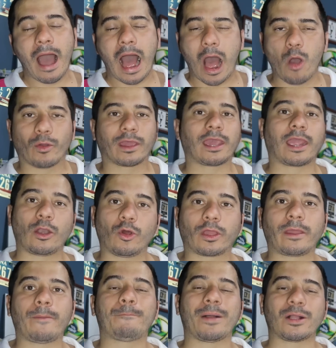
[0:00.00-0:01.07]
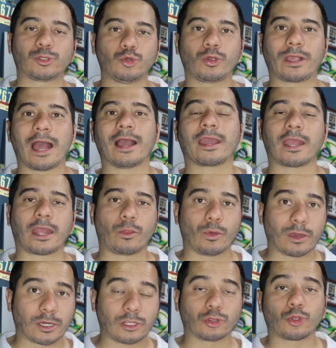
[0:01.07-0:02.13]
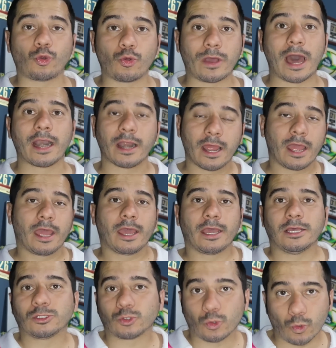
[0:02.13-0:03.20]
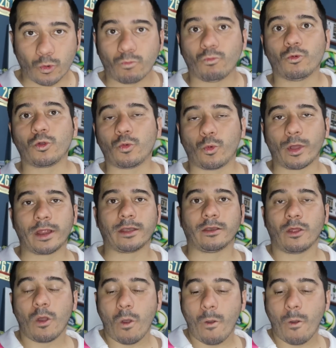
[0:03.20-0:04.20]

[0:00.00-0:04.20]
aunque creo que Pachuca que quedó en quinto lugar es un muy buen